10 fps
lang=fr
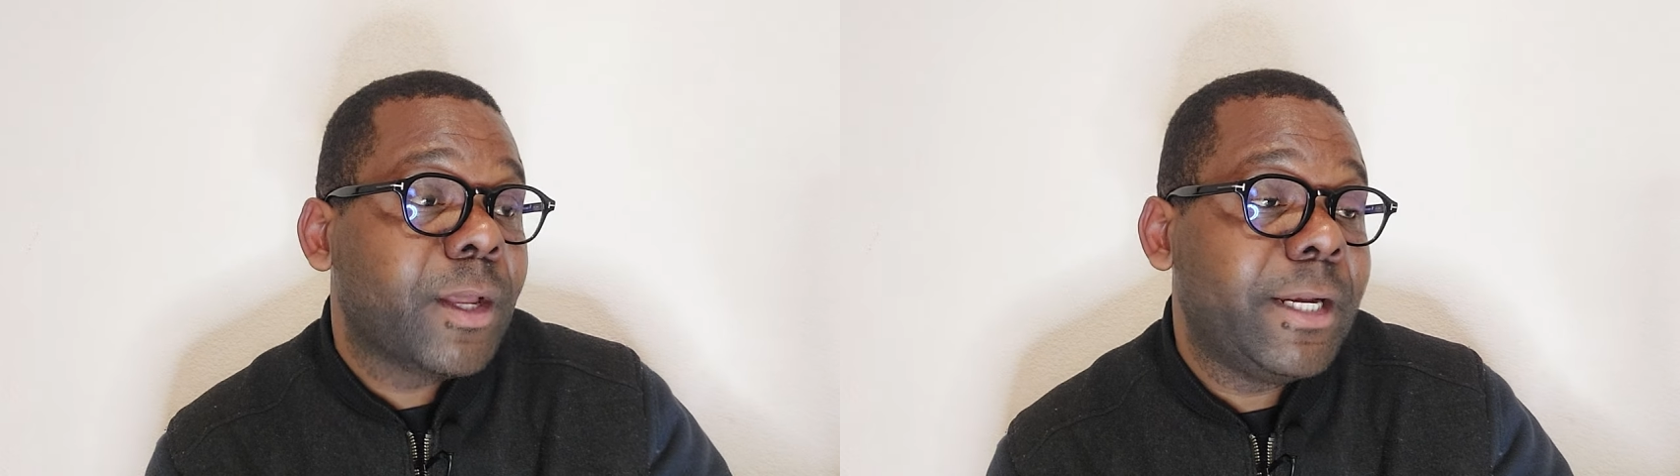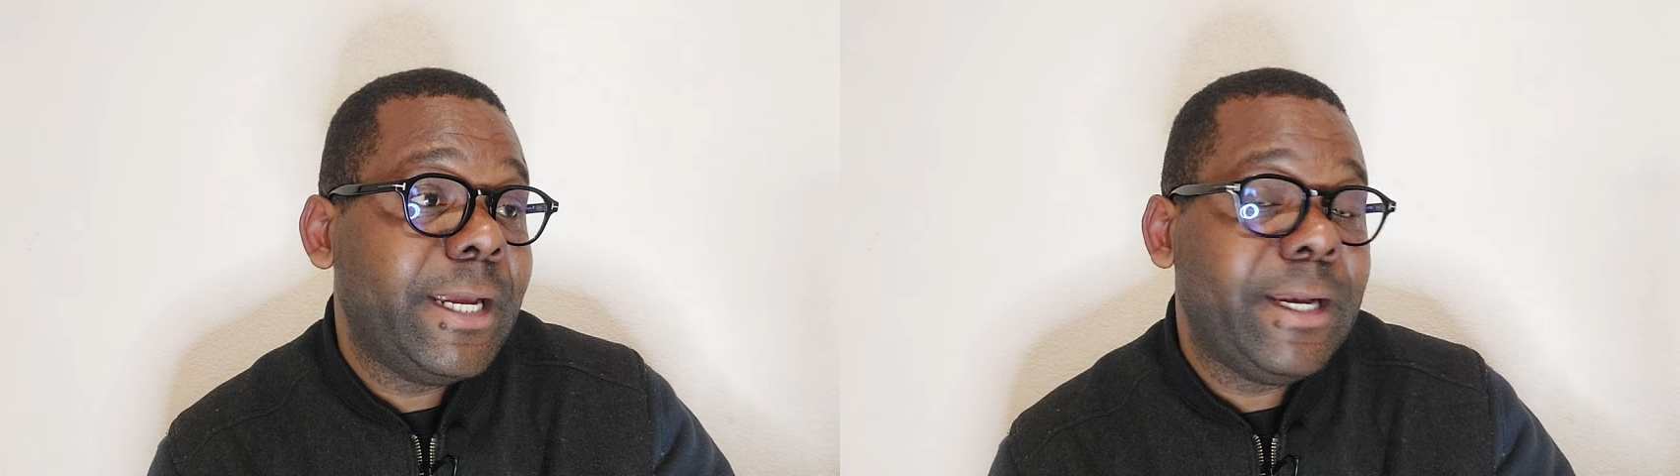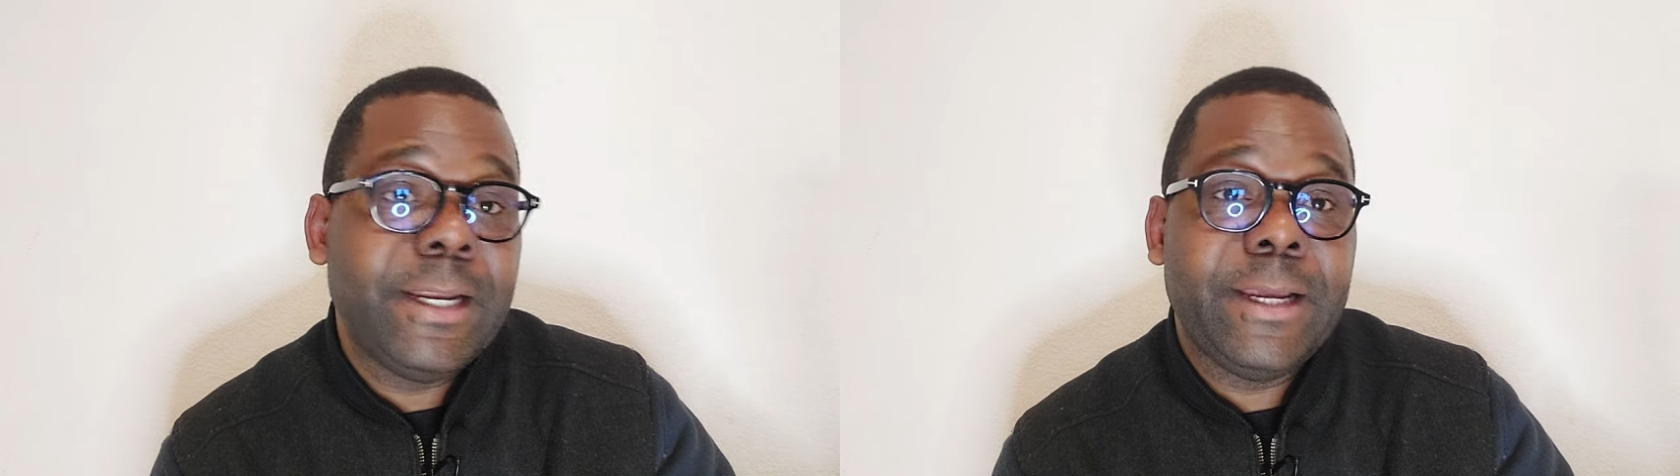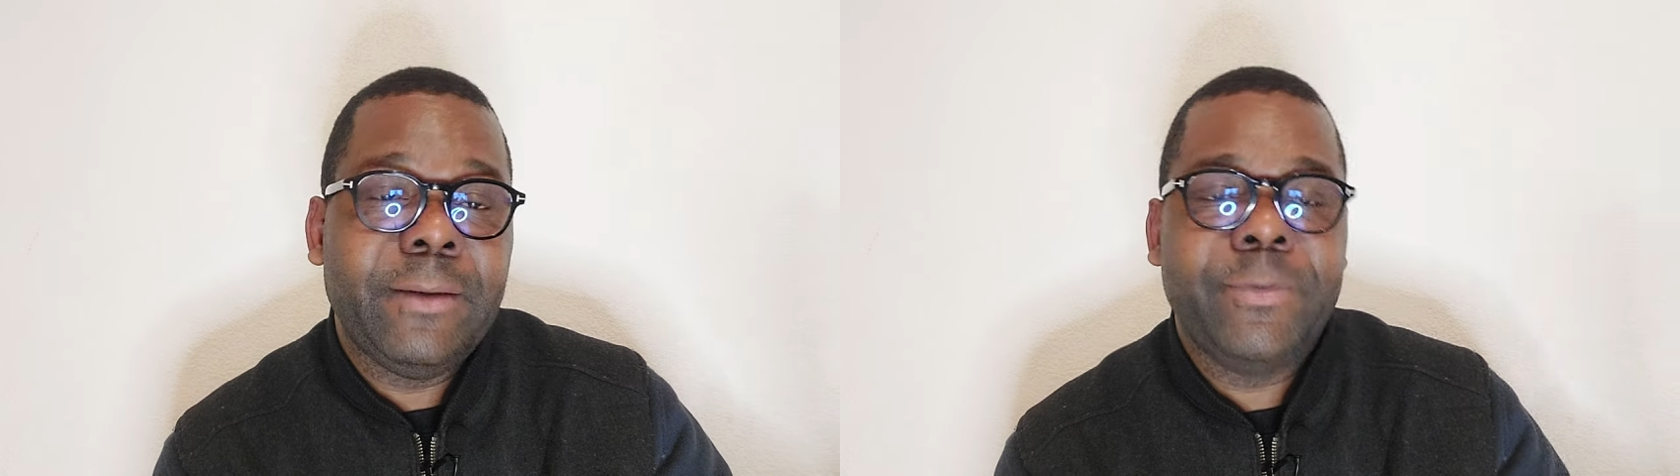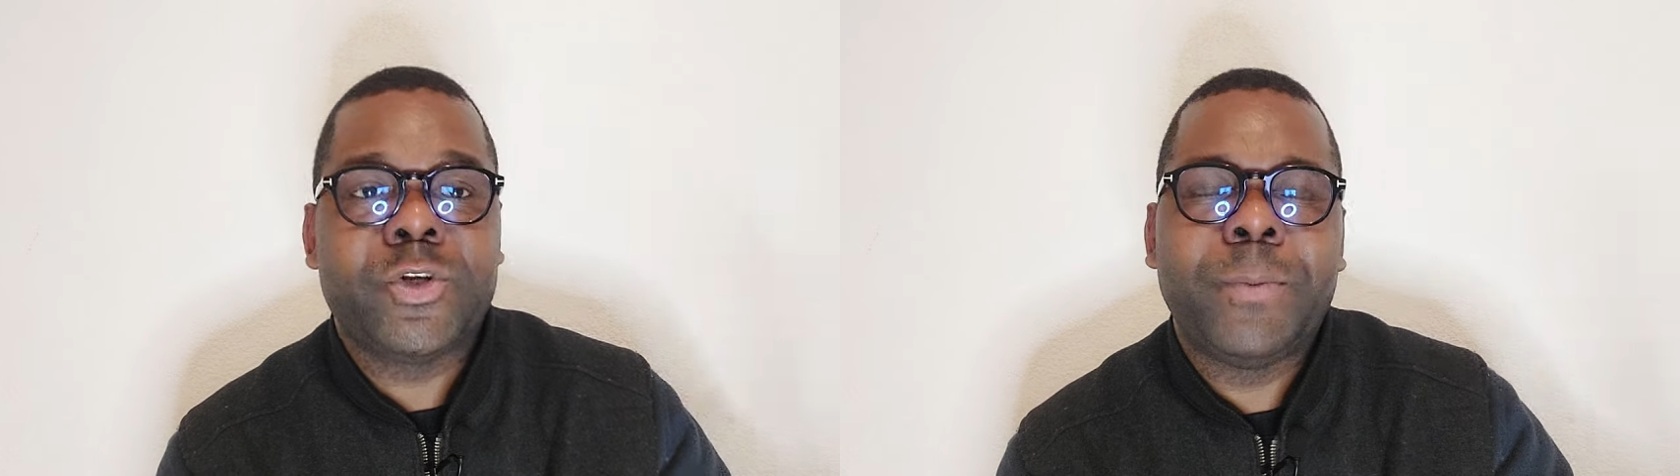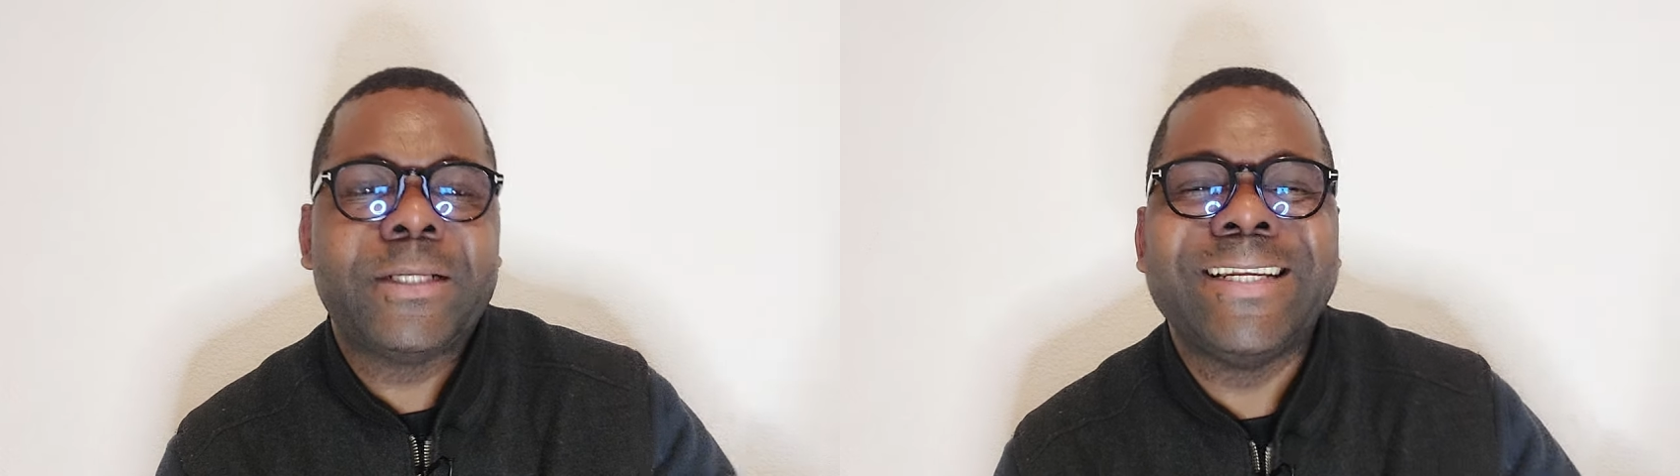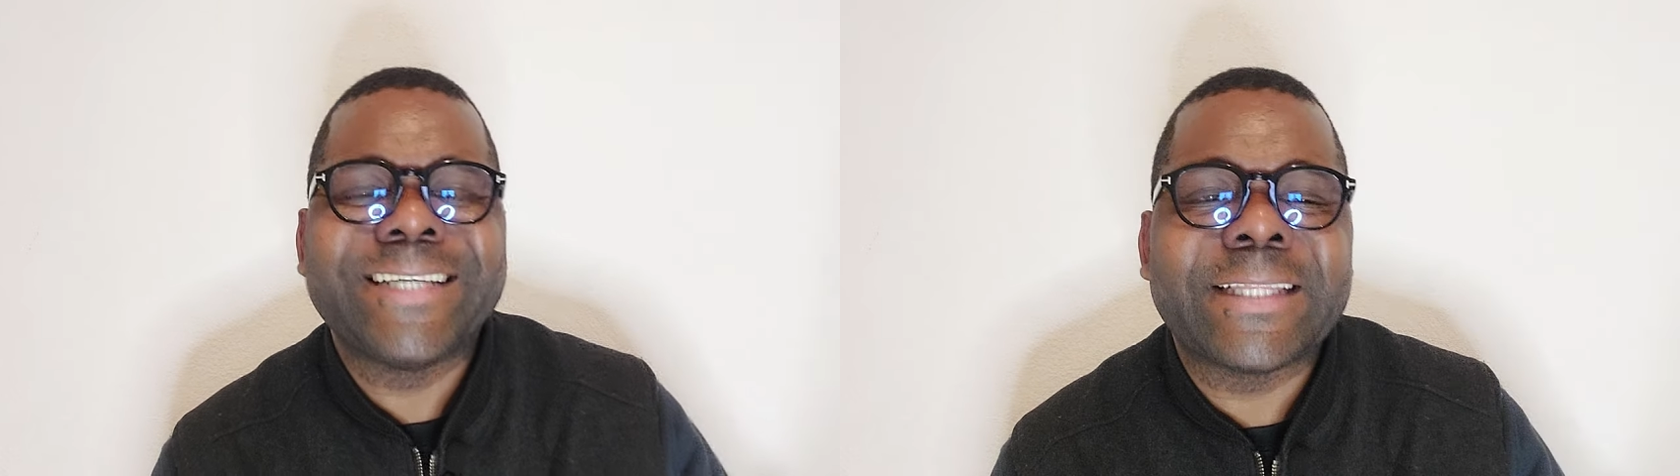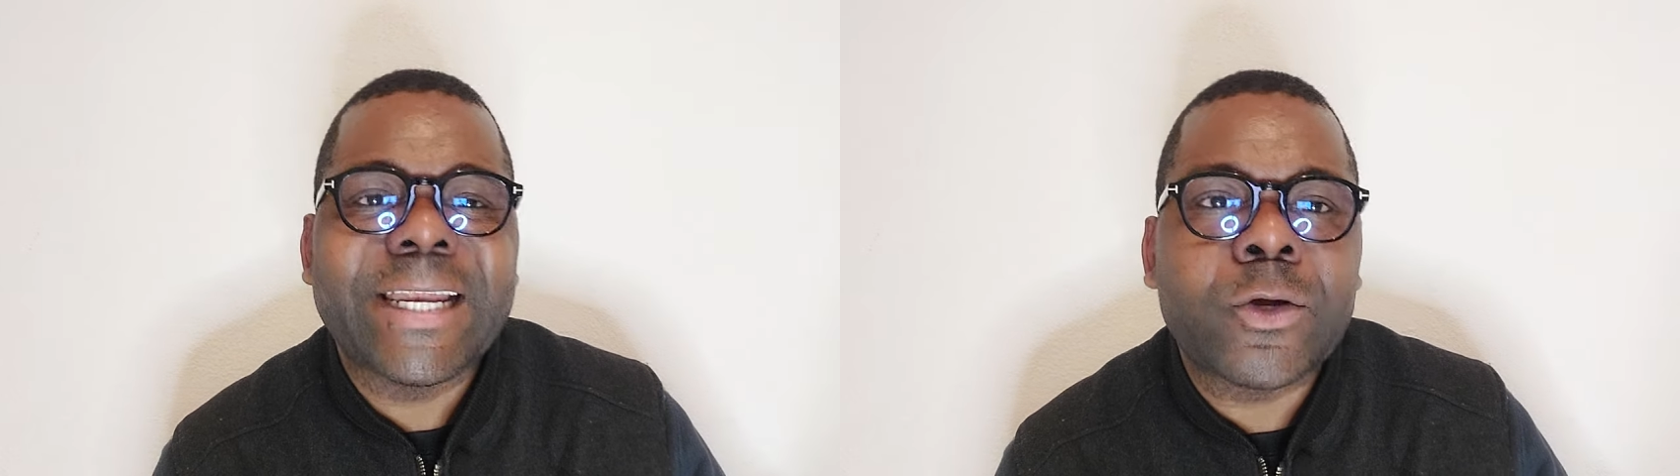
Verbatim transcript: les, je ne vais pas dire les